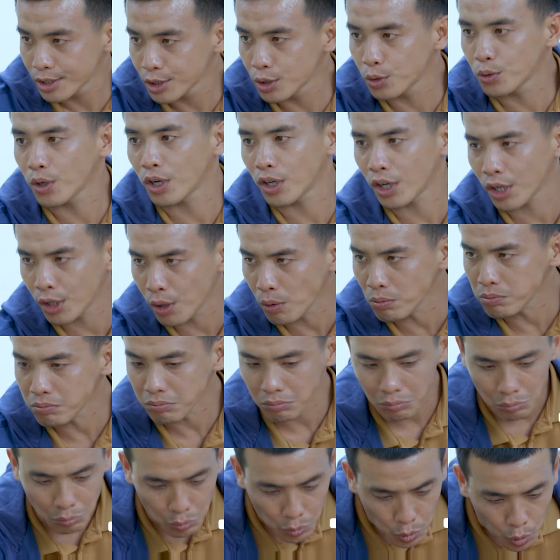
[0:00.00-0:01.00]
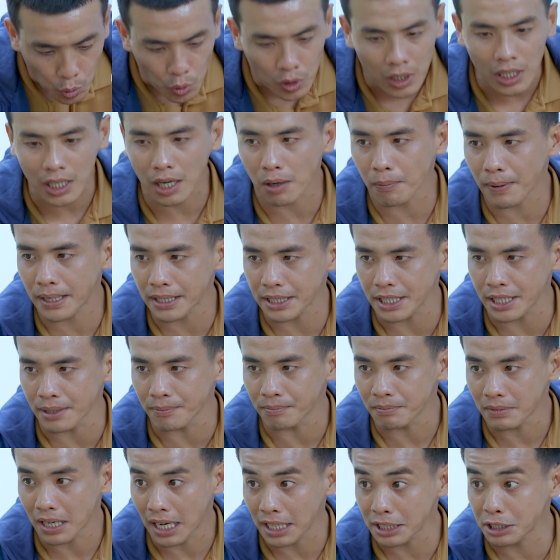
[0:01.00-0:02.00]
chú đó nói đúng tôi là công an
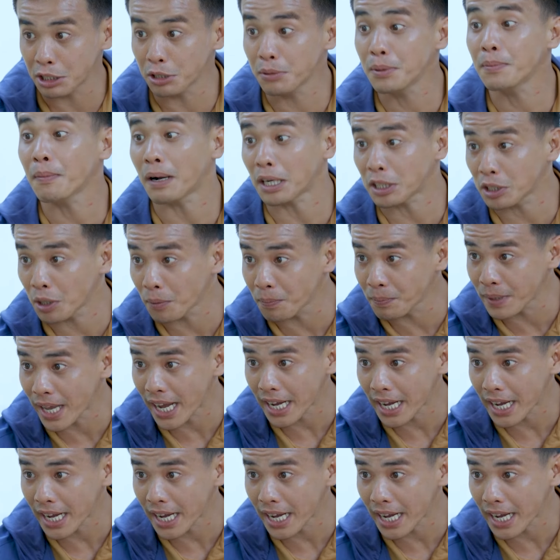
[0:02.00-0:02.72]
chìm anh giữ mặt giùm